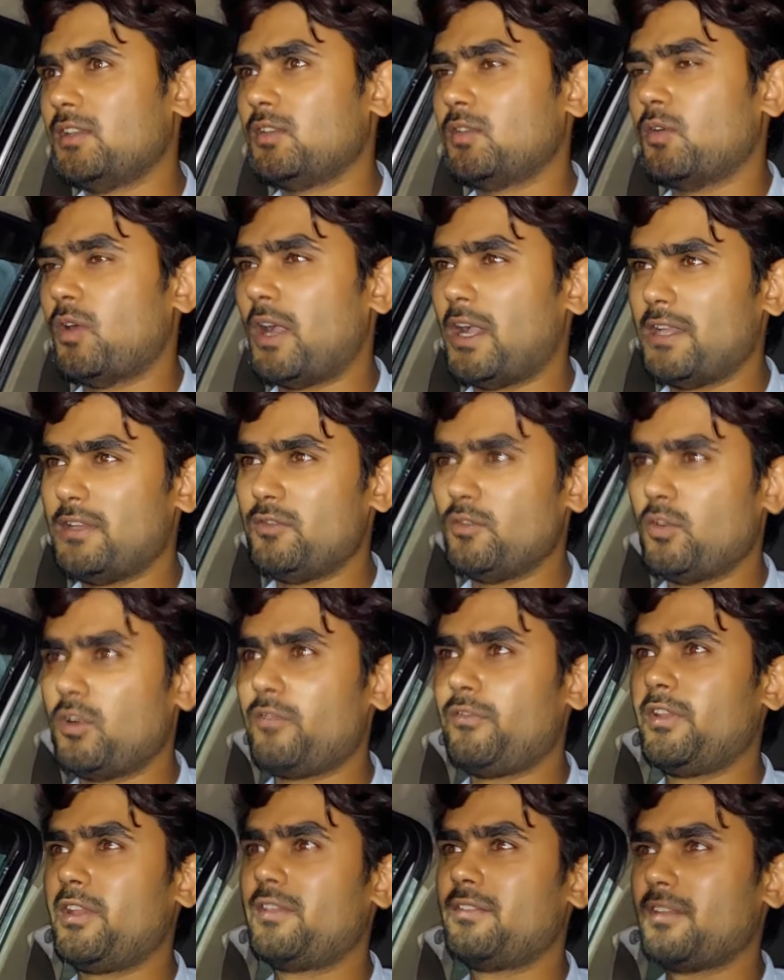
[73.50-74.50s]
तो आज
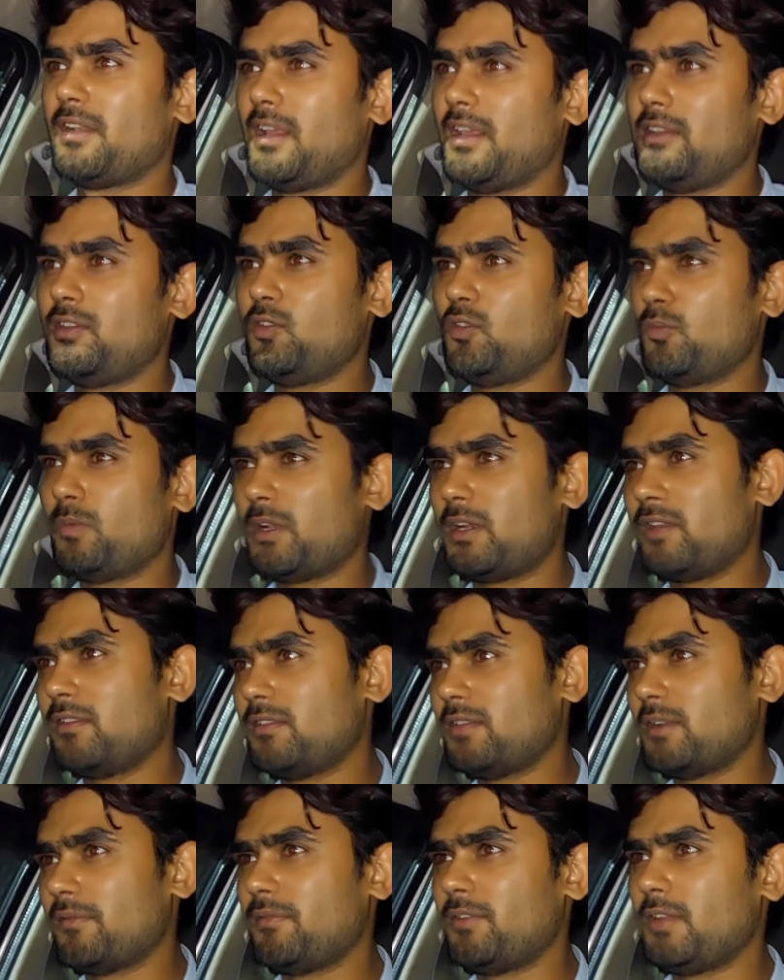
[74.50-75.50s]
नोटिफिकेशन आई थी ऊबर की
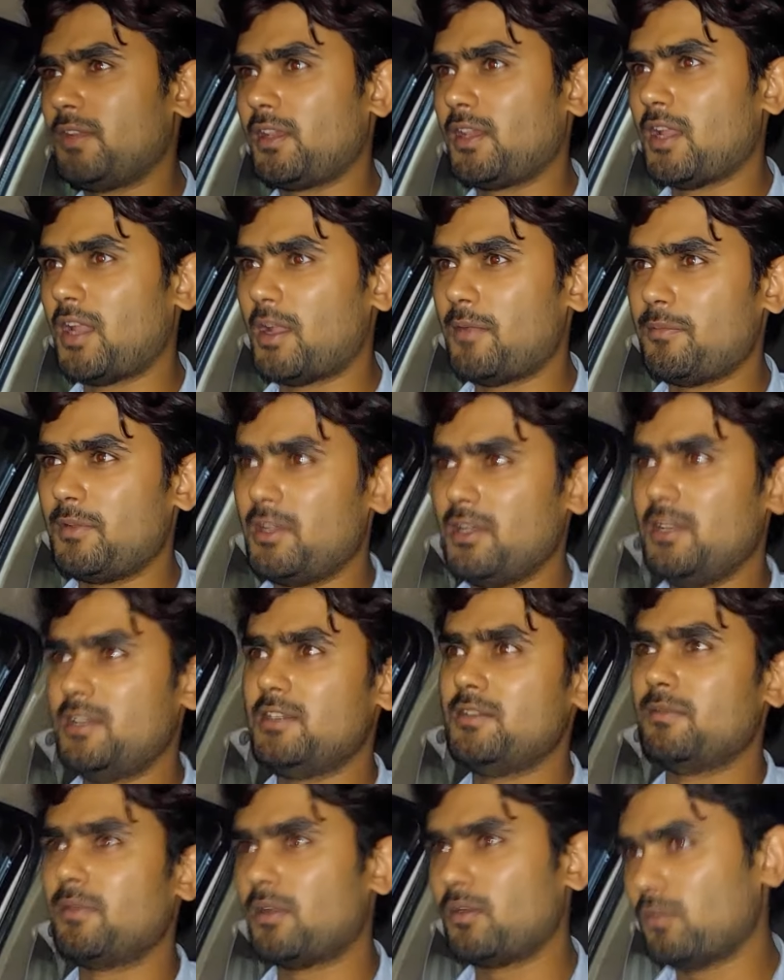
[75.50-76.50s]
तरफ से कि आप
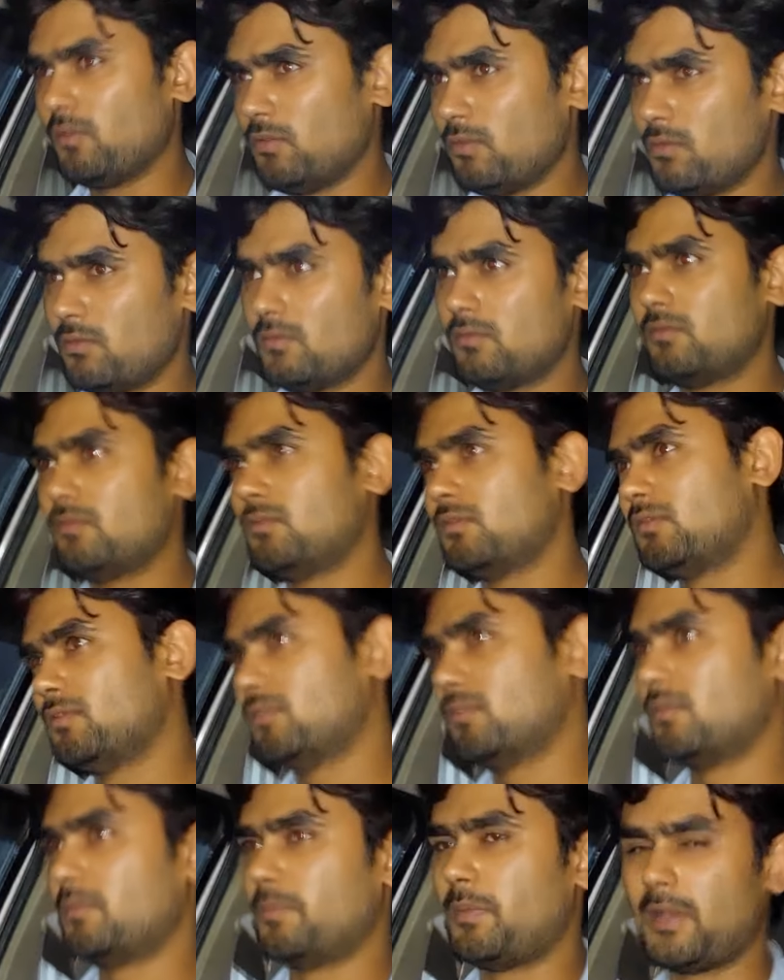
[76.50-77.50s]
एलिजिबल हो
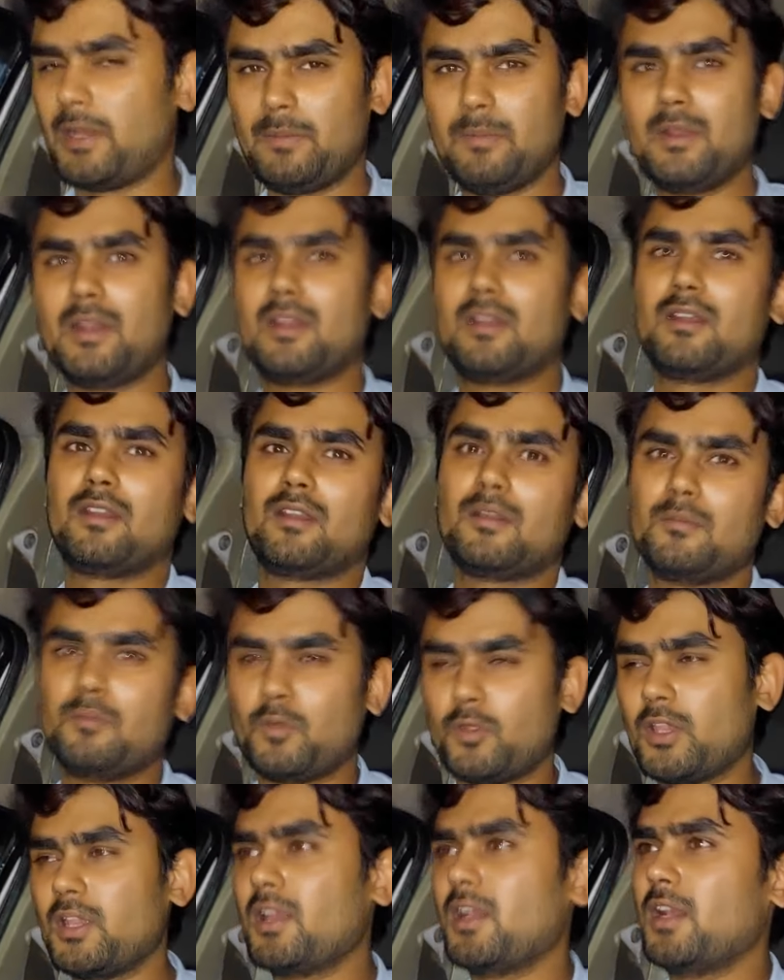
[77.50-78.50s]
प्रीमियर
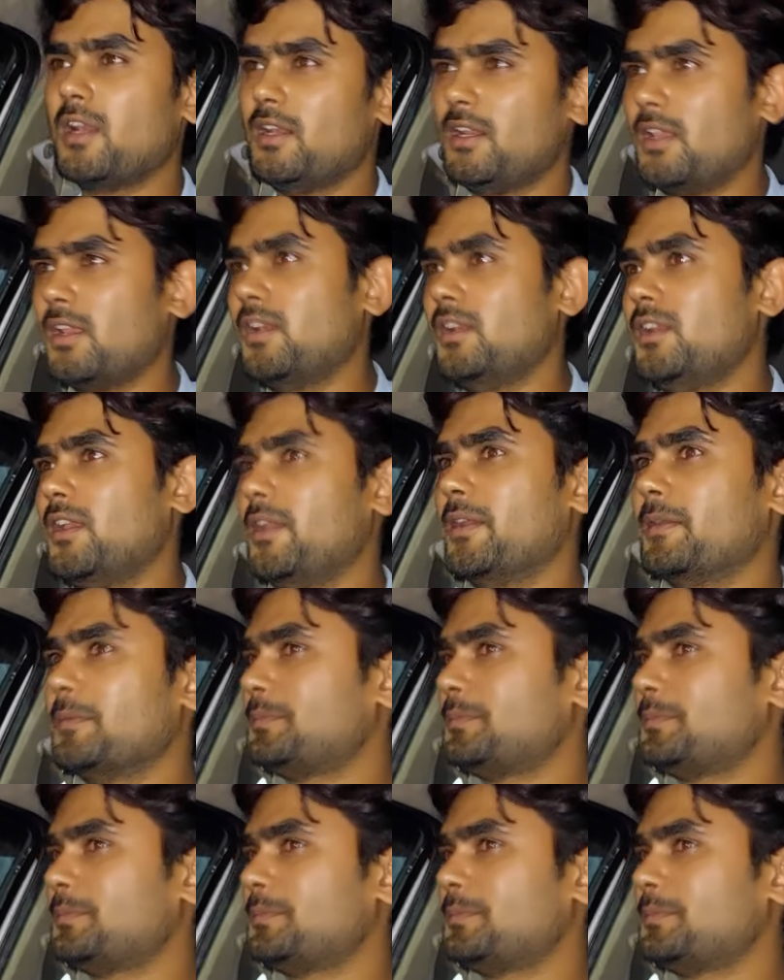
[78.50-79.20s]
बुकिंग लेने के लिए